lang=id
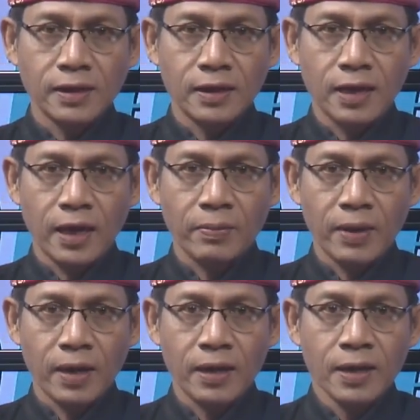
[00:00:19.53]
SIK
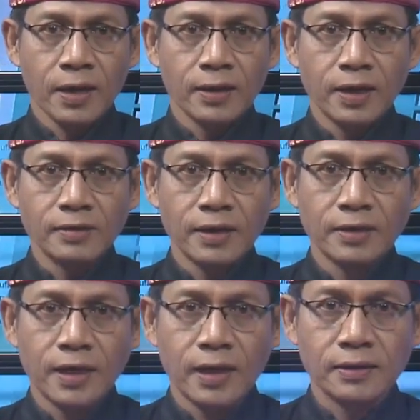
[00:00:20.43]
MH dan
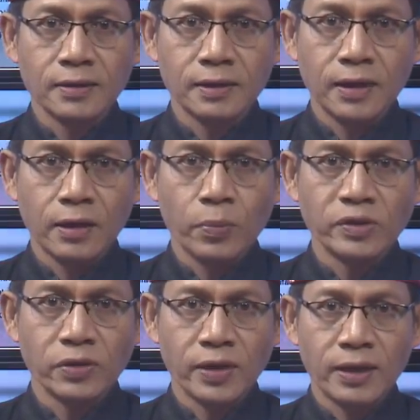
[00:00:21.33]
jajaran serta
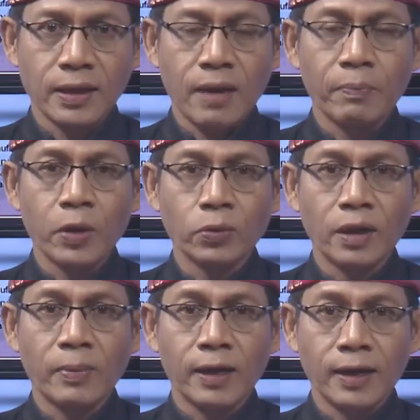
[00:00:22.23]
Komisioner KPU
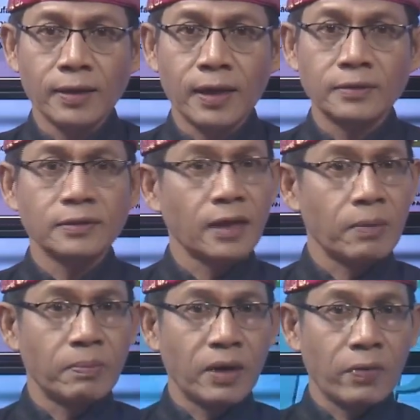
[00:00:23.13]
Tabanan dan
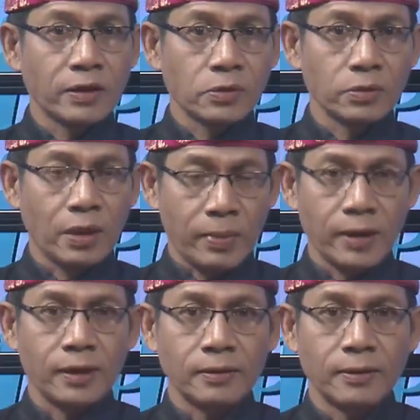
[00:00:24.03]
staf Bawaslu
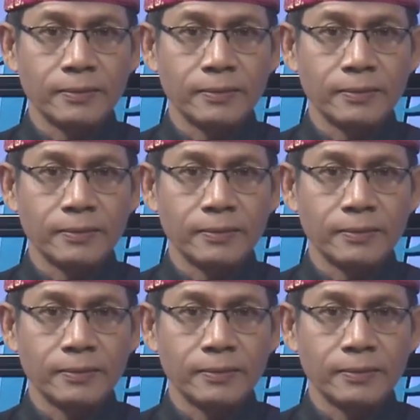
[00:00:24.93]
Tabanan.